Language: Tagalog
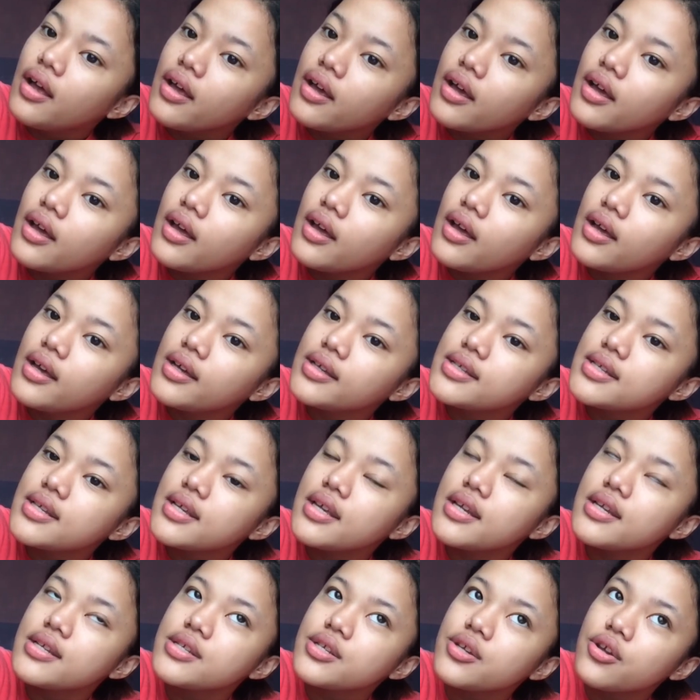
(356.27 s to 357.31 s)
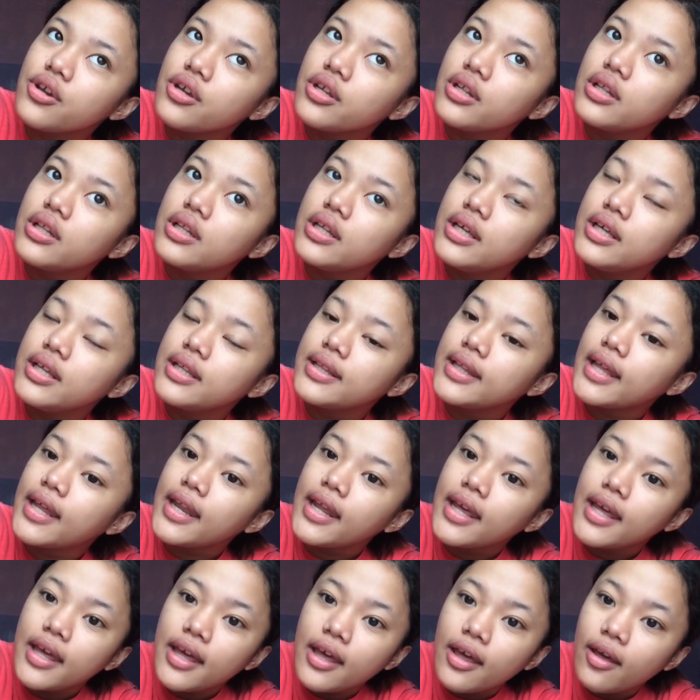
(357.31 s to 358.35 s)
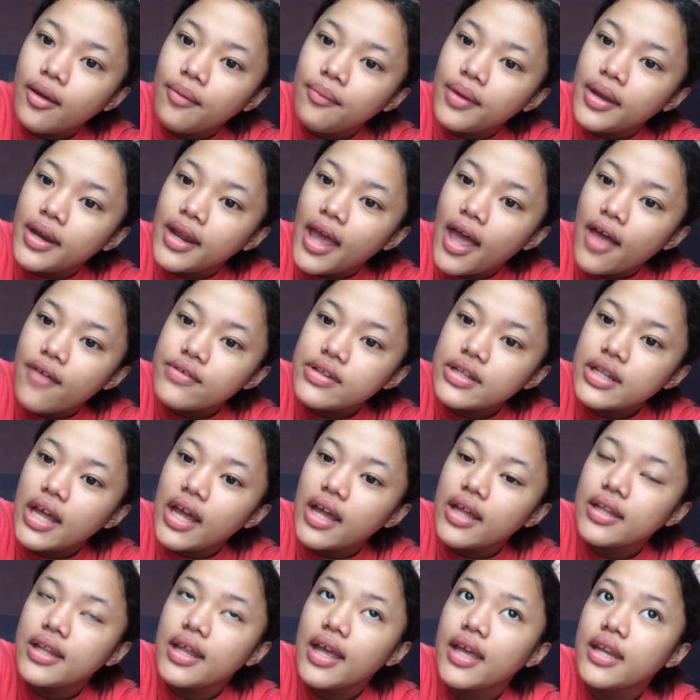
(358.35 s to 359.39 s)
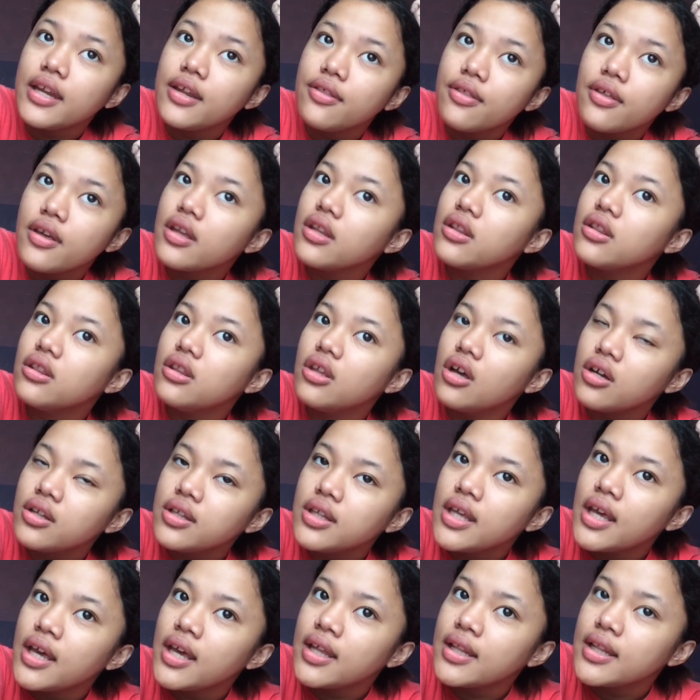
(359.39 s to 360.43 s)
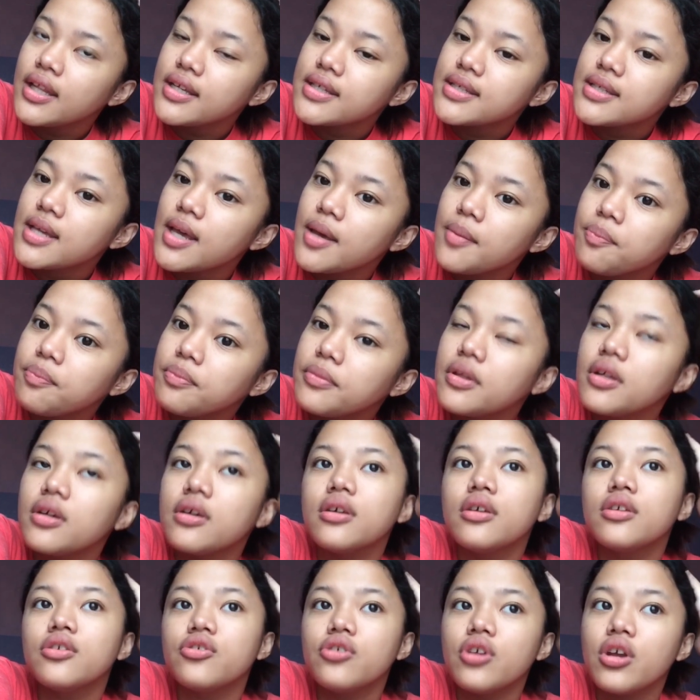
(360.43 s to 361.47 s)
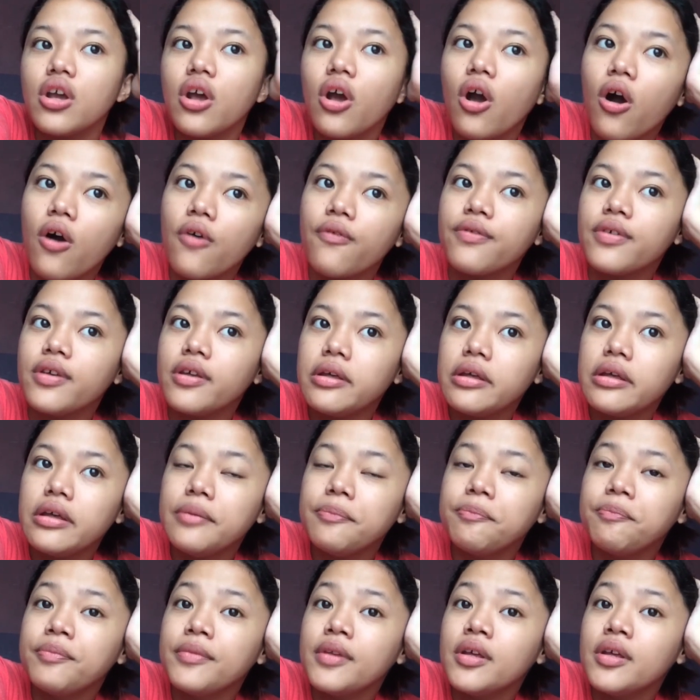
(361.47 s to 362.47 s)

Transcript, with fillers: Hi guys, it is currently 10 a.m. and I haven't had anything done yet except drink coffee